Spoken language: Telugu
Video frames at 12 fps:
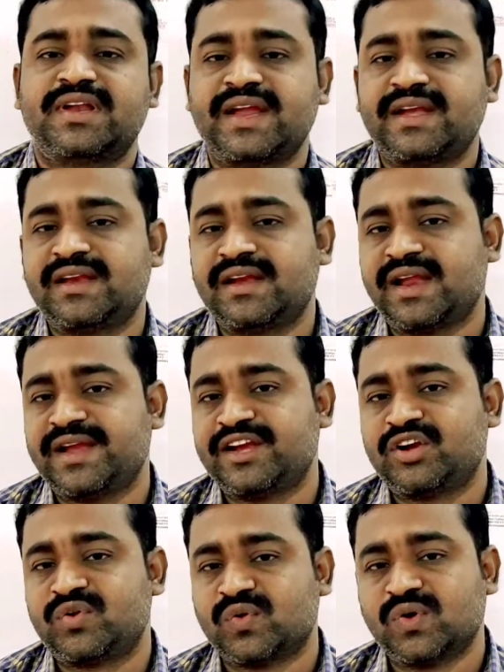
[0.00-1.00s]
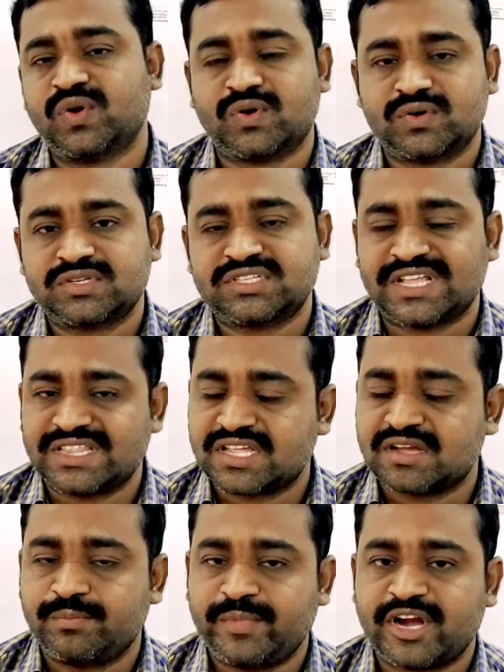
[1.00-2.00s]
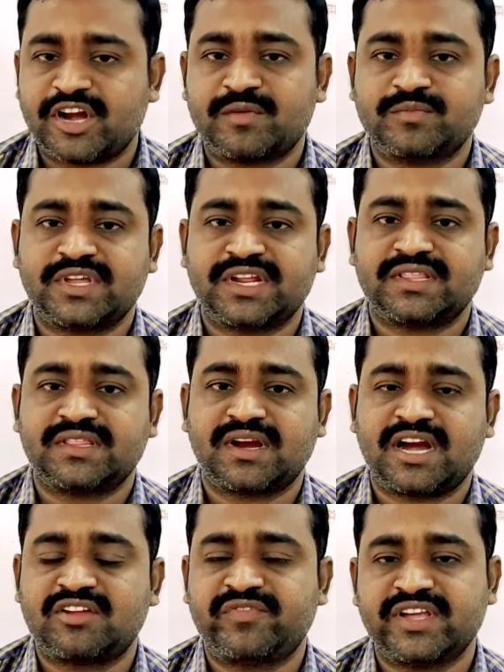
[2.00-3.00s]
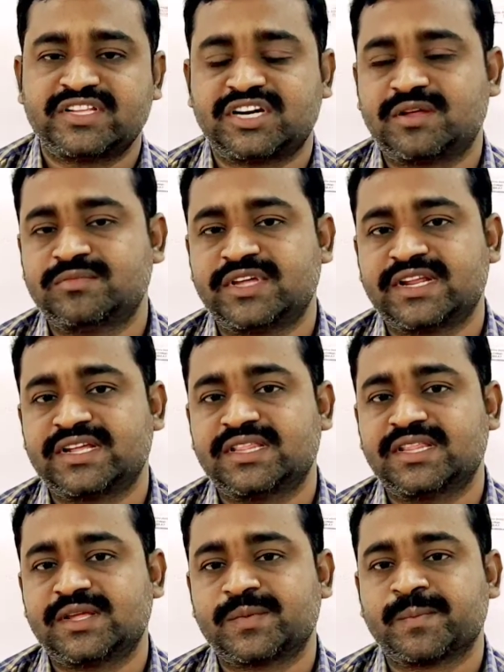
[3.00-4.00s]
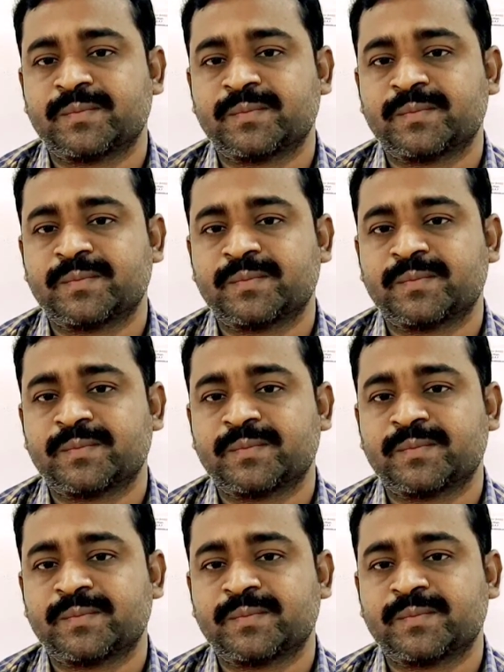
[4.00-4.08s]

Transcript: నైన్టీన్ నైంటీ టూలో సంతకం పెట్టడం జరిగింది రాటిఫై చేయడం జరిగింది